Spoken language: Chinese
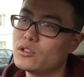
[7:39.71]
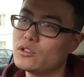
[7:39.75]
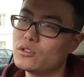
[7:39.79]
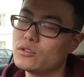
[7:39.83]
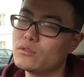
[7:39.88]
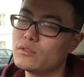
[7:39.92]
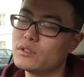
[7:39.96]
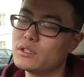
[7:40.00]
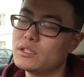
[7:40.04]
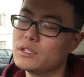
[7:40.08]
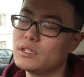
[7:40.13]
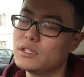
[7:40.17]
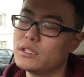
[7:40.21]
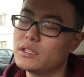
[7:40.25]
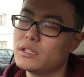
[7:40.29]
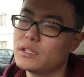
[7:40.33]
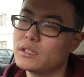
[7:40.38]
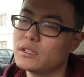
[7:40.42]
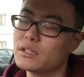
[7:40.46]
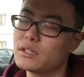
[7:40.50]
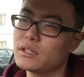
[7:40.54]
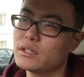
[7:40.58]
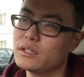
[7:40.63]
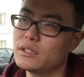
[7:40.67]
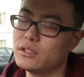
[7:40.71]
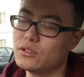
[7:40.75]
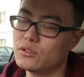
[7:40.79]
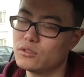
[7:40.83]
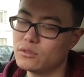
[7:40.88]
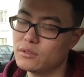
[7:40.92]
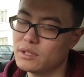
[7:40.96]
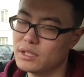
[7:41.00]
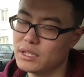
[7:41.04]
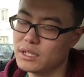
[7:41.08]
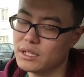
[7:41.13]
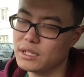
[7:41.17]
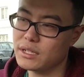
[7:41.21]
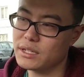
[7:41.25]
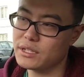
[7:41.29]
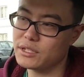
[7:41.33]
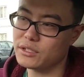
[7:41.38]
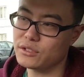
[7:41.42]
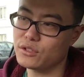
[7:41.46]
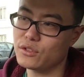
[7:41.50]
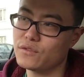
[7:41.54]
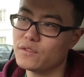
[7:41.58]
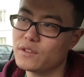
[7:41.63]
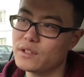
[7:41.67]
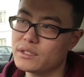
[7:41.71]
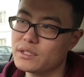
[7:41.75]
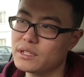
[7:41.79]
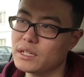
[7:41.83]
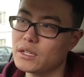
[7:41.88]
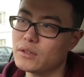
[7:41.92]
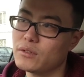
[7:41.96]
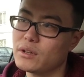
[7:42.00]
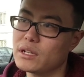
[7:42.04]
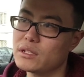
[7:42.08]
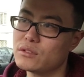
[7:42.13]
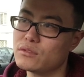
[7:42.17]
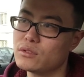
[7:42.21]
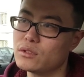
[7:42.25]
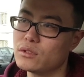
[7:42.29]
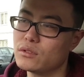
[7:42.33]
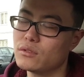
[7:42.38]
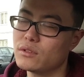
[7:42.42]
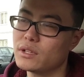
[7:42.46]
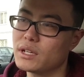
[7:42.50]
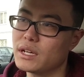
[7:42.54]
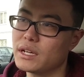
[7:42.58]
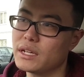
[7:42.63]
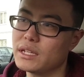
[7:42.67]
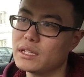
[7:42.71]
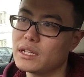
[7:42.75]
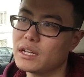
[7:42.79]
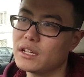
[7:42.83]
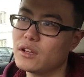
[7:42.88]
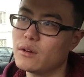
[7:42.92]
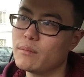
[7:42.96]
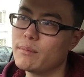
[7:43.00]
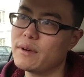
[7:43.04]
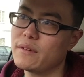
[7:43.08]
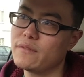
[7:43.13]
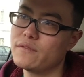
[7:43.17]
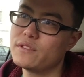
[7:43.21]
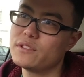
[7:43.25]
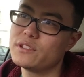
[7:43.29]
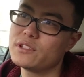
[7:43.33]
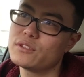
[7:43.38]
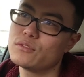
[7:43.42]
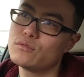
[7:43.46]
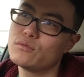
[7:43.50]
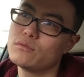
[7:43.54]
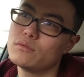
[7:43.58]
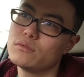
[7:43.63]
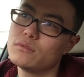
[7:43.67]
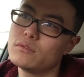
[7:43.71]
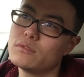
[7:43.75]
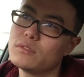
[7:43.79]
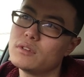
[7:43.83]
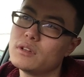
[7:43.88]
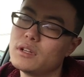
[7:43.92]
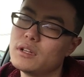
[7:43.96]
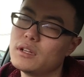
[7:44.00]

如果你的如果你可以承受风险的话，最多可以拿到百分之五。